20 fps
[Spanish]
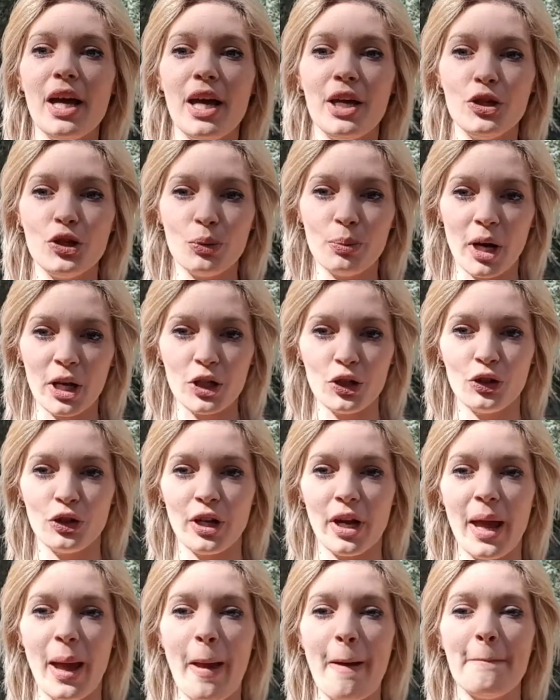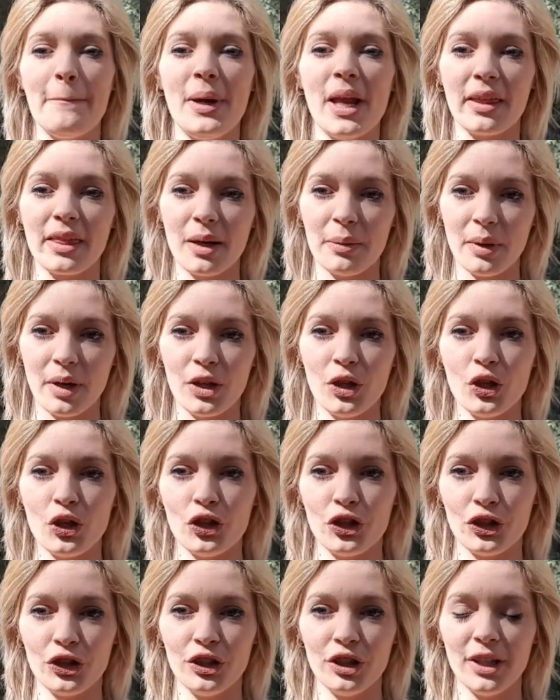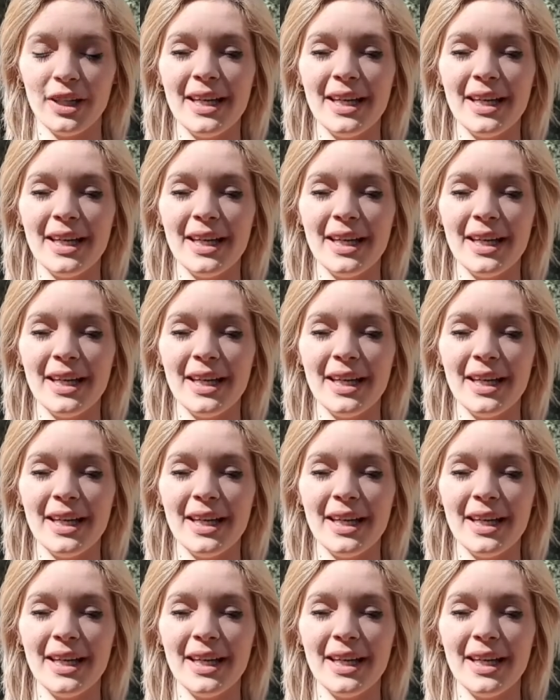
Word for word: En Yumayor, en Plaza Mayor,